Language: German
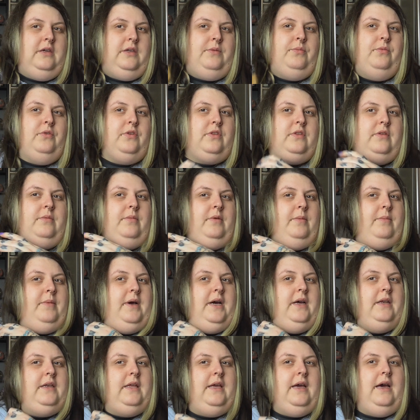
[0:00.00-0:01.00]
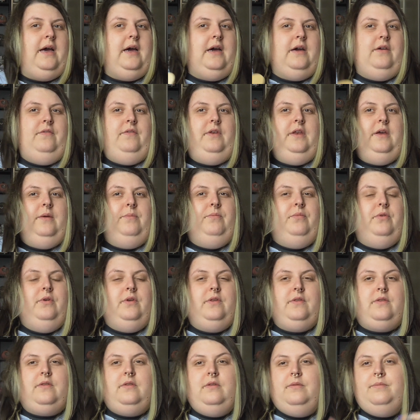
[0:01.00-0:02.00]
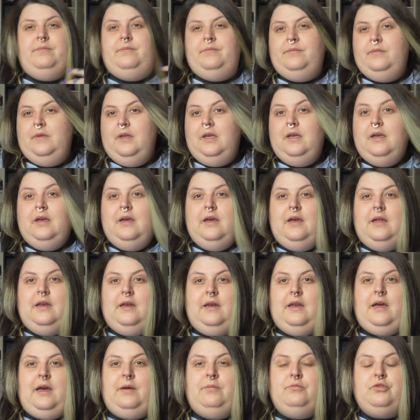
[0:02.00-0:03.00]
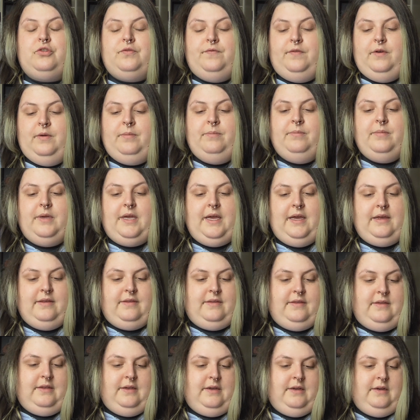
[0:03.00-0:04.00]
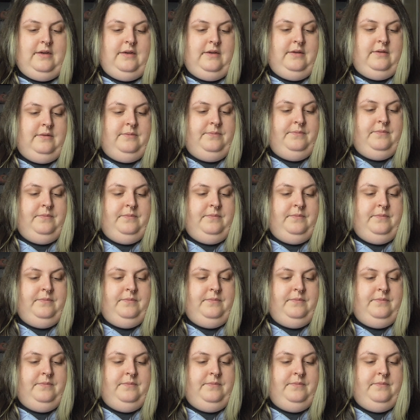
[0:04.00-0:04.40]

Ich müsste mir mal die Haare wieder bürsten. Nach dem Schwimmen gestern